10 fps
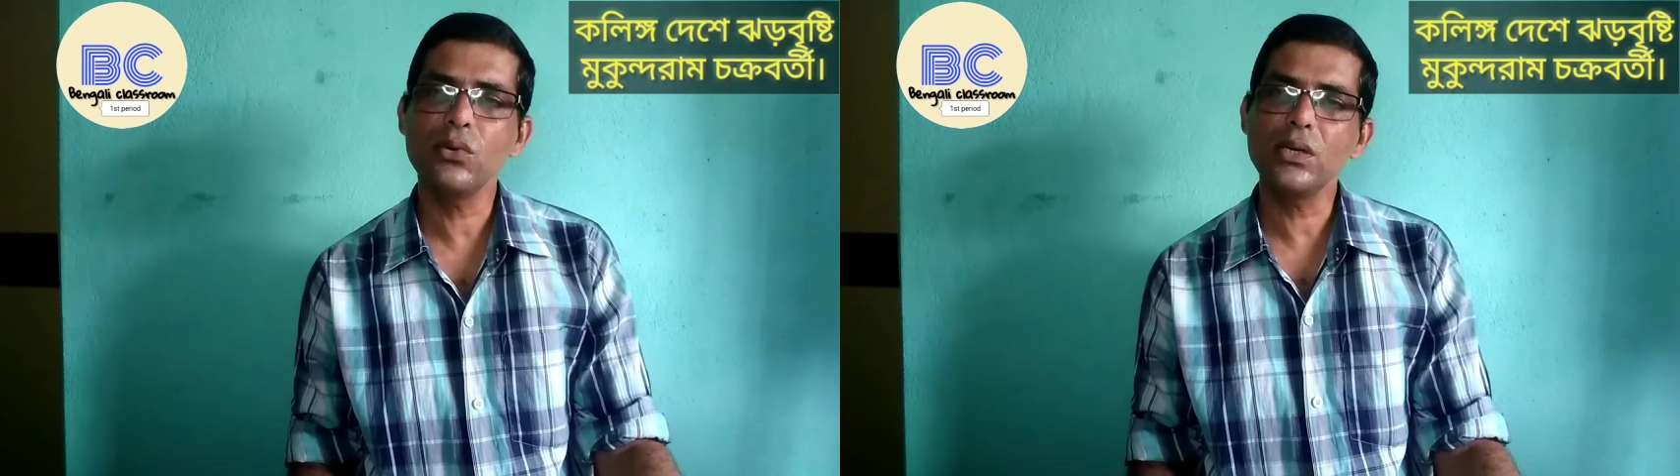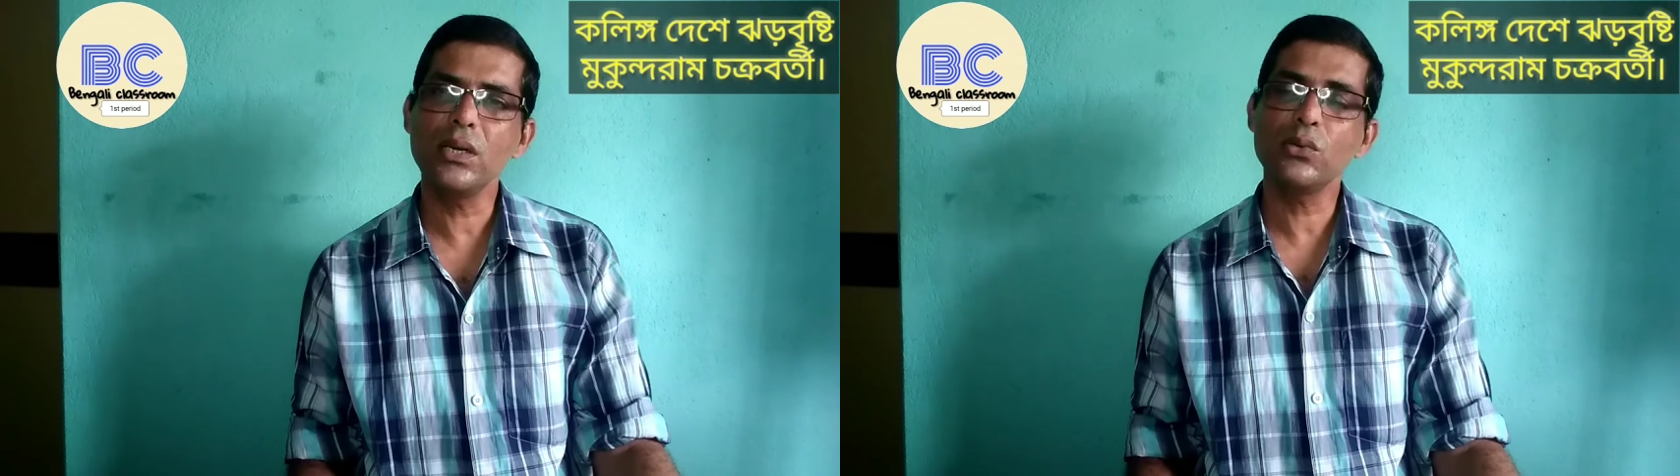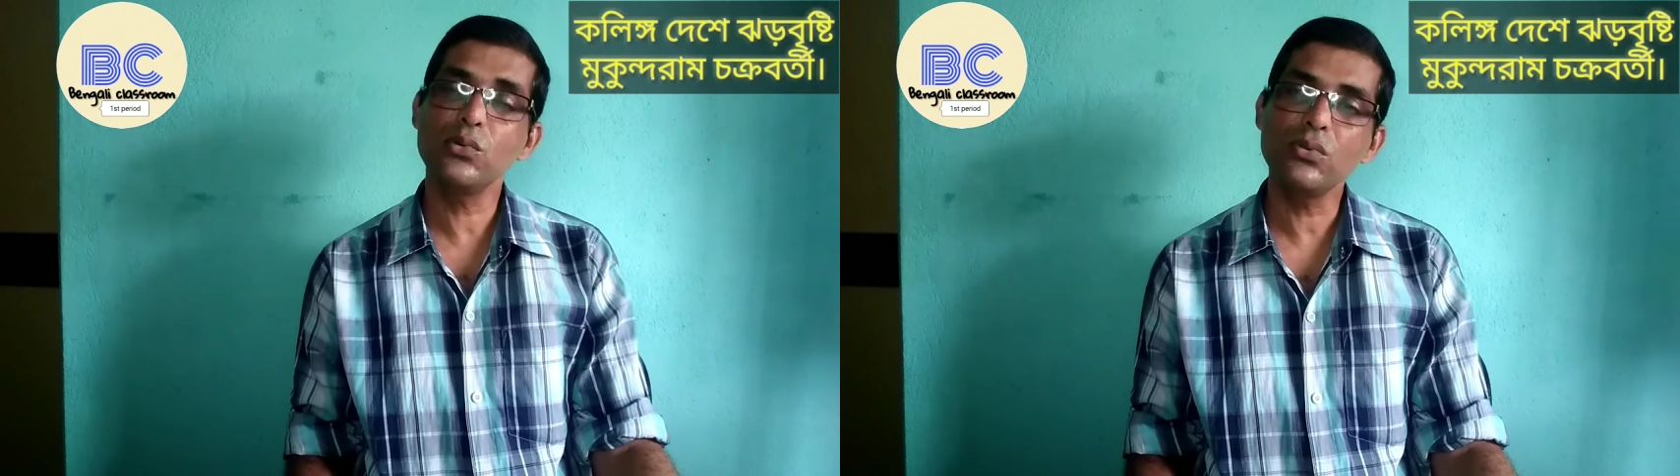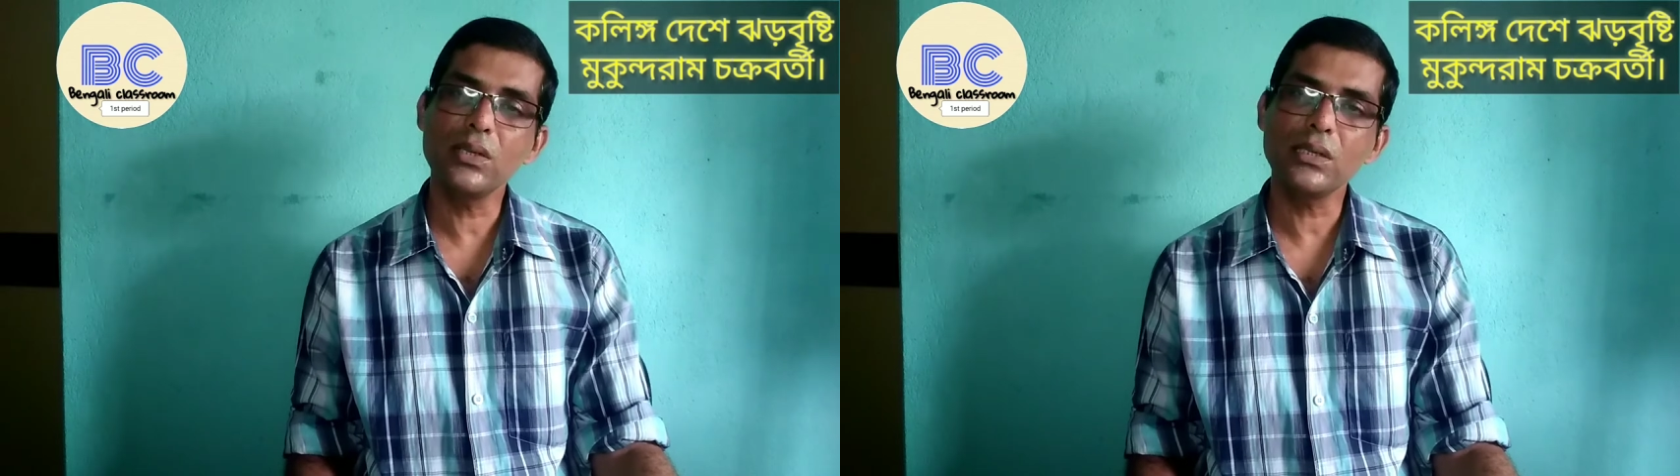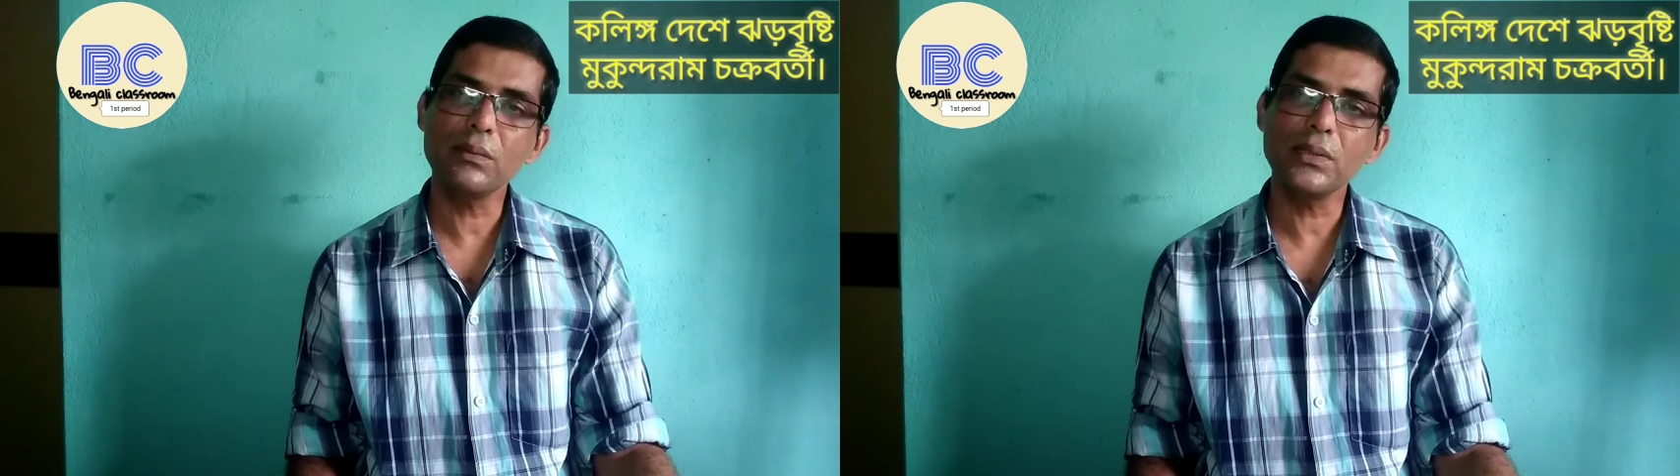হরিণের খুর
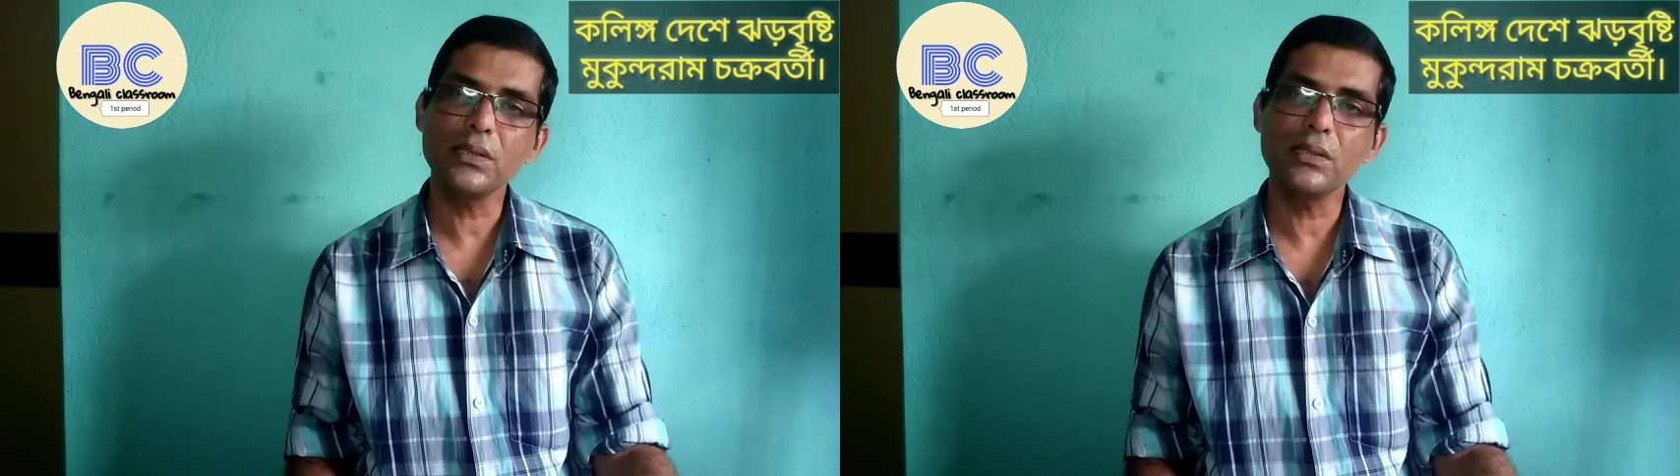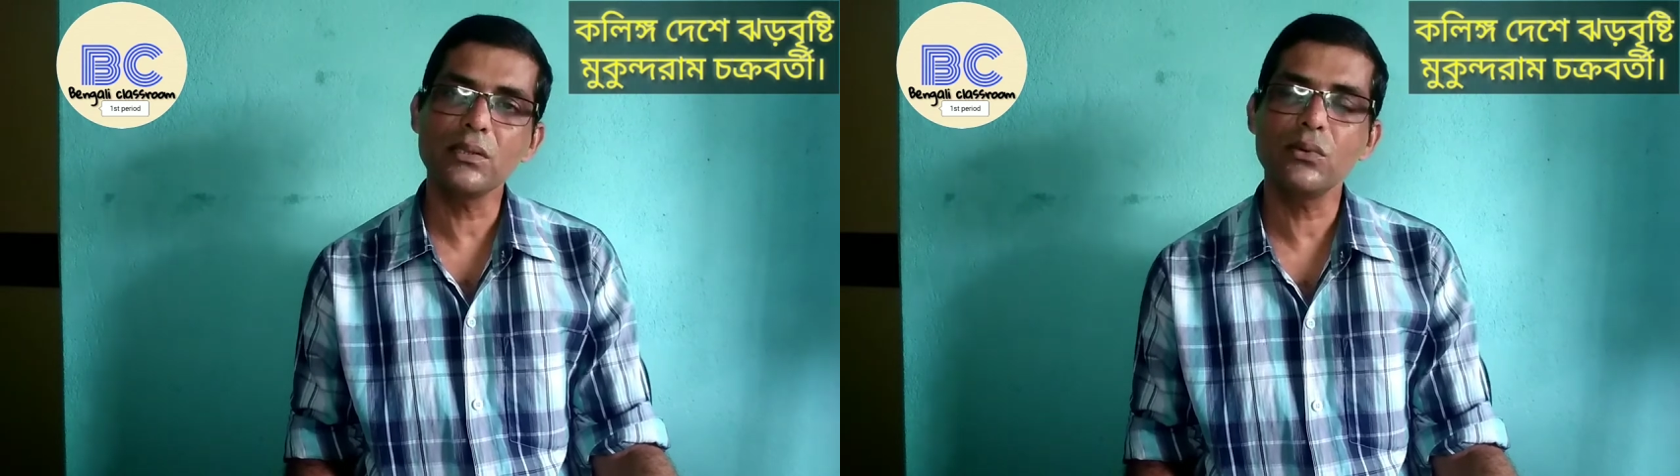দেখতে পাচ্ছেন